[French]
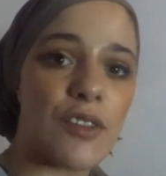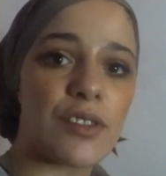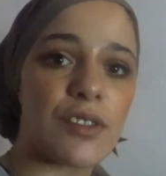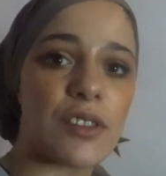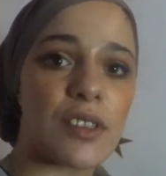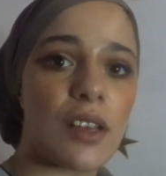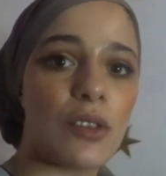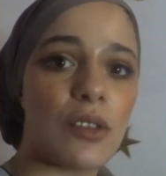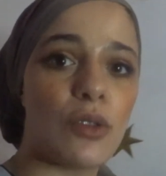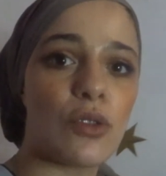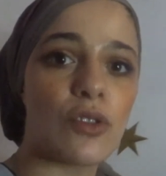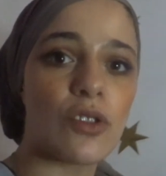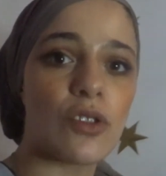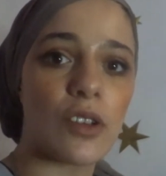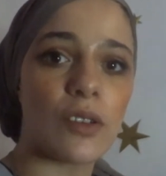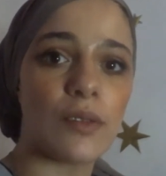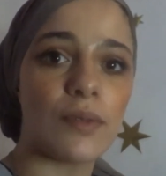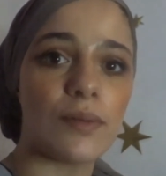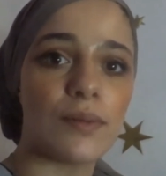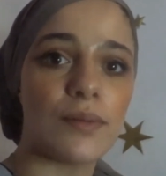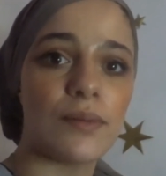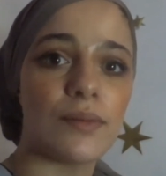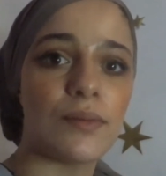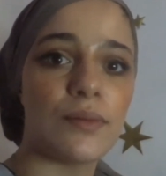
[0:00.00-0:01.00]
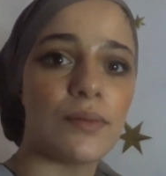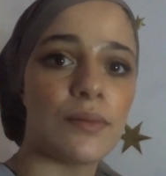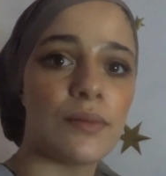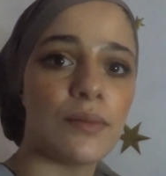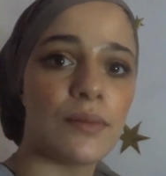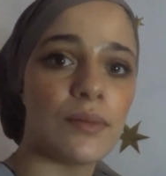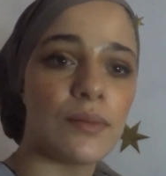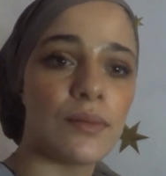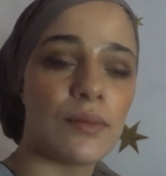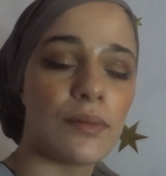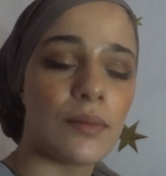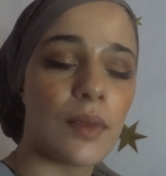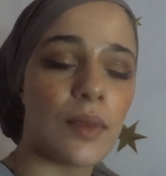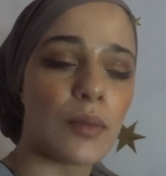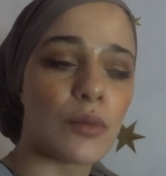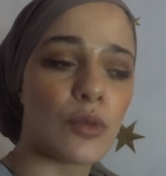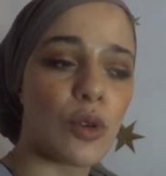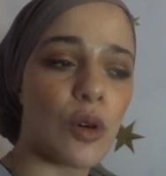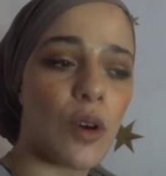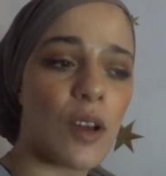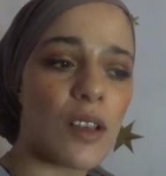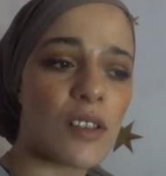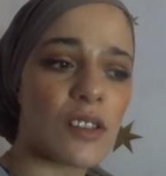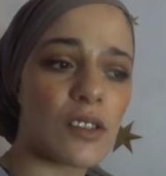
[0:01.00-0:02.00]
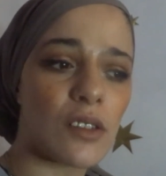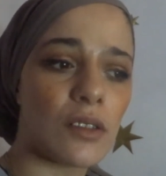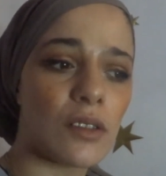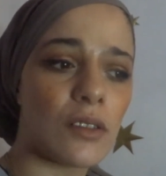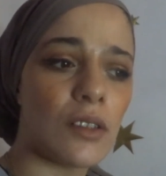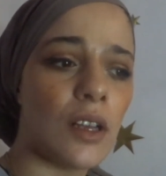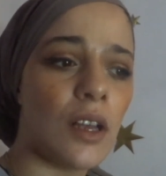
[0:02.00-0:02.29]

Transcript: c'était à 2 ans. Même 3 ans.